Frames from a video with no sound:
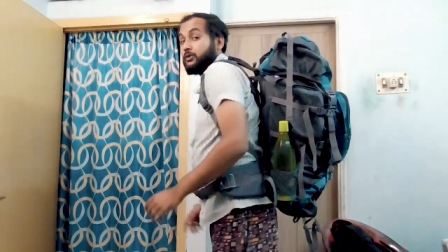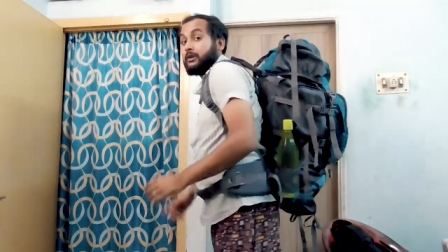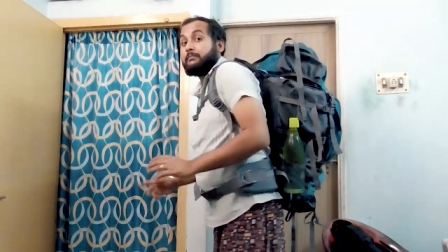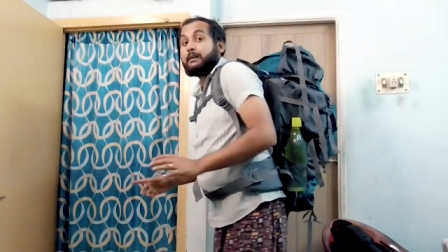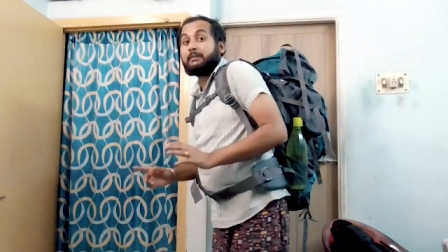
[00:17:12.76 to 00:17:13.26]
तो
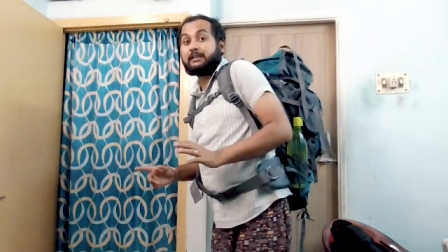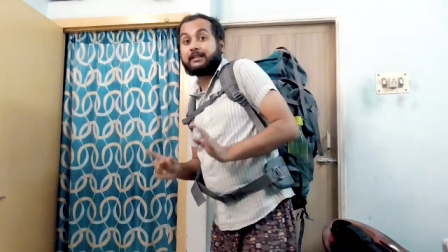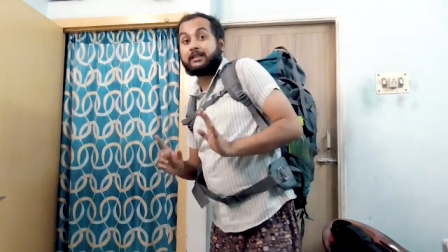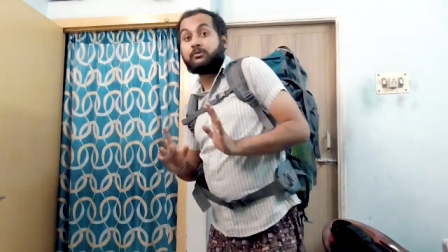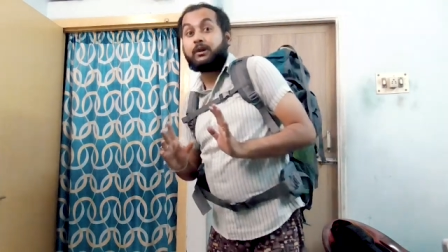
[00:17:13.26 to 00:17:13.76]
अब मैं
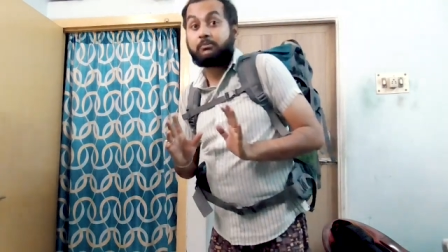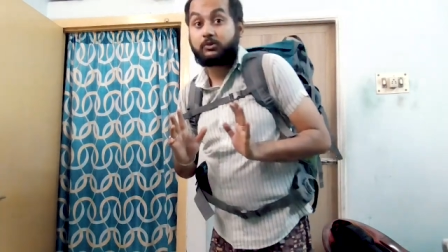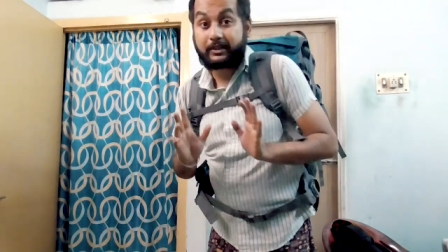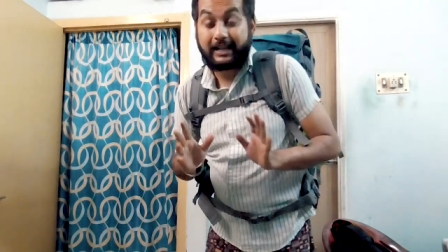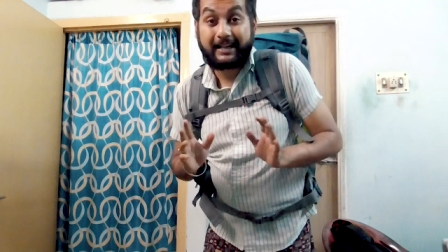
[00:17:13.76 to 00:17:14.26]
बताता हूँ
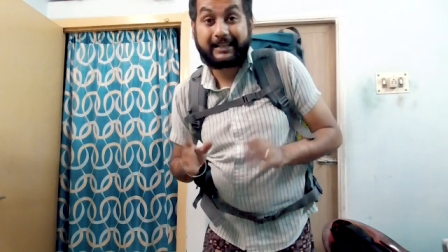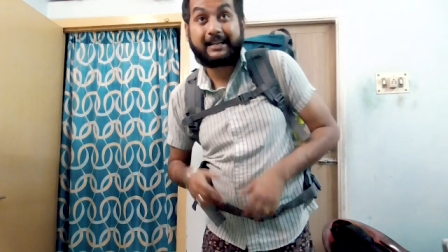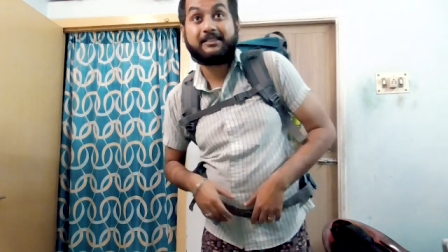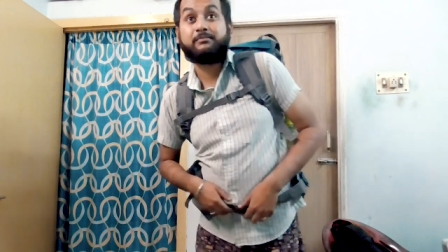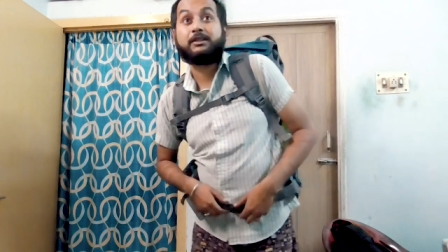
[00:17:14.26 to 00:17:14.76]
आपको क्या
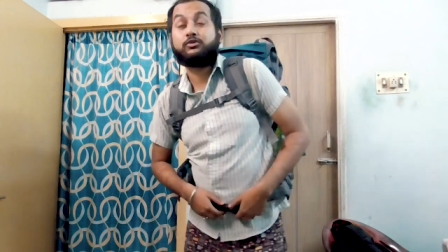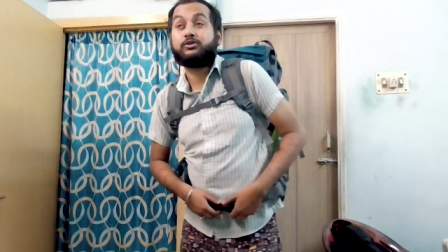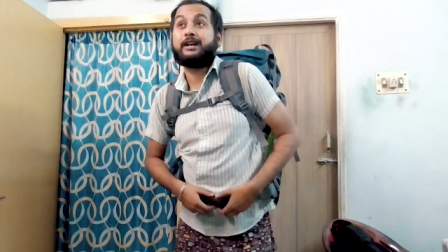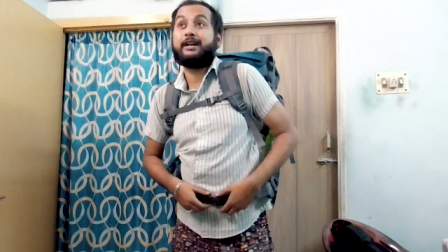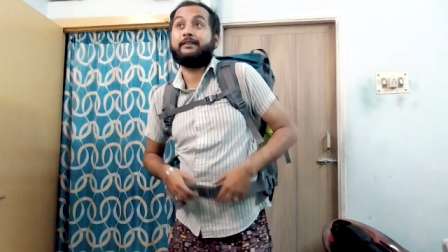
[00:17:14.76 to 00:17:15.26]
क्या इसमें
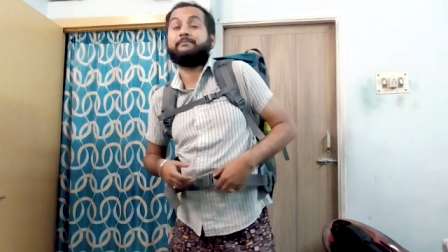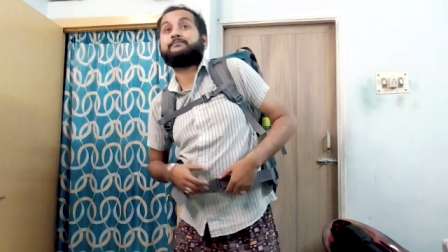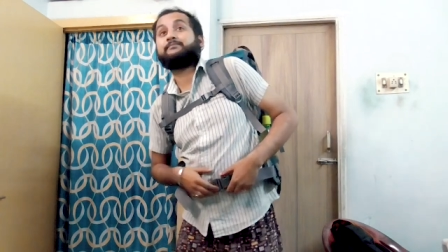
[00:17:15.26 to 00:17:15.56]
घुसा है